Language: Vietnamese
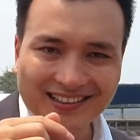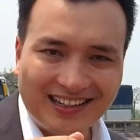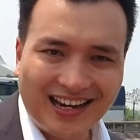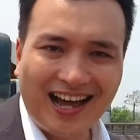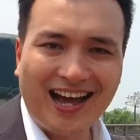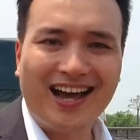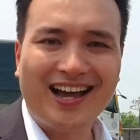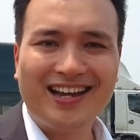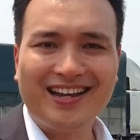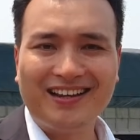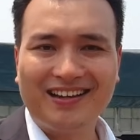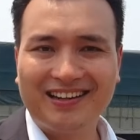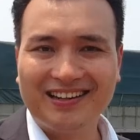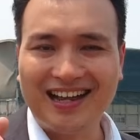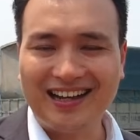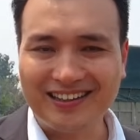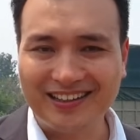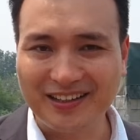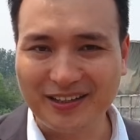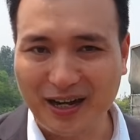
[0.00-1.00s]
like,
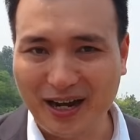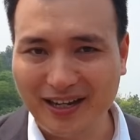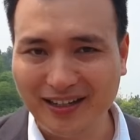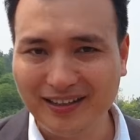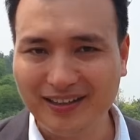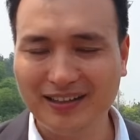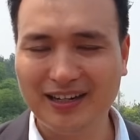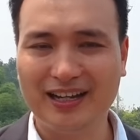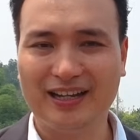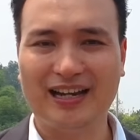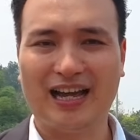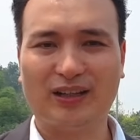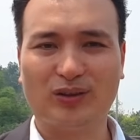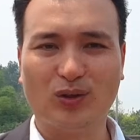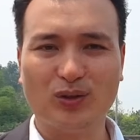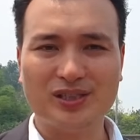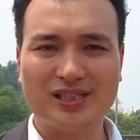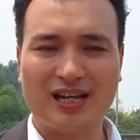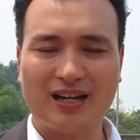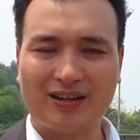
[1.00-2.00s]
đăng ký kênh để nhà
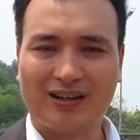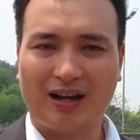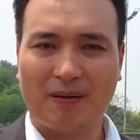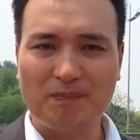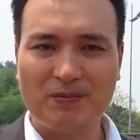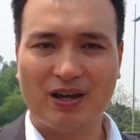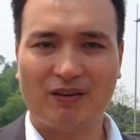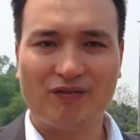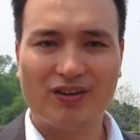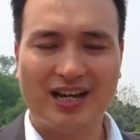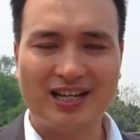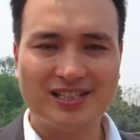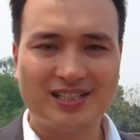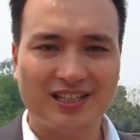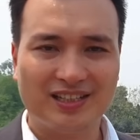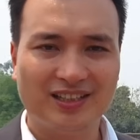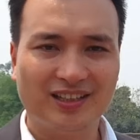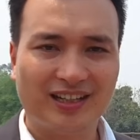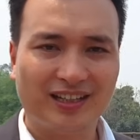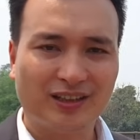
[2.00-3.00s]
tốt sẽ cập nhật với anh
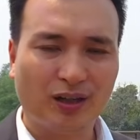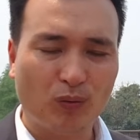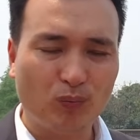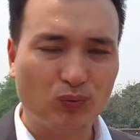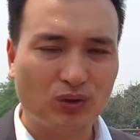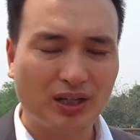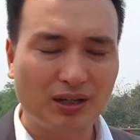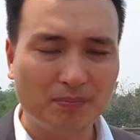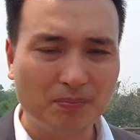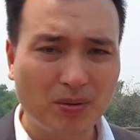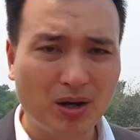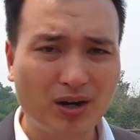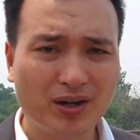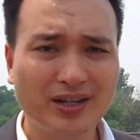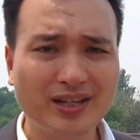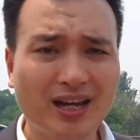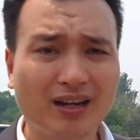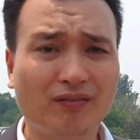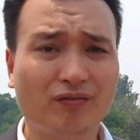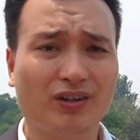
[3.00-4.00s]
chị những cái thông tin
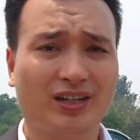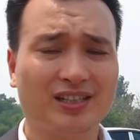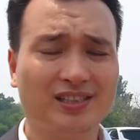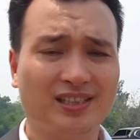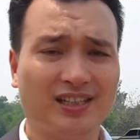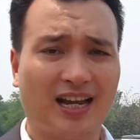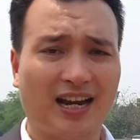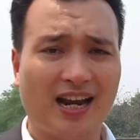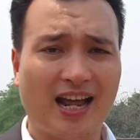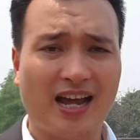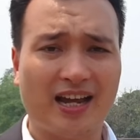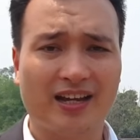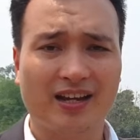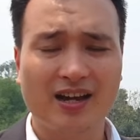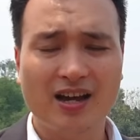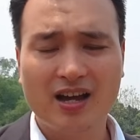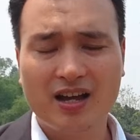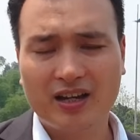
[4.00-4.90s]
mới nhất về cái dự án này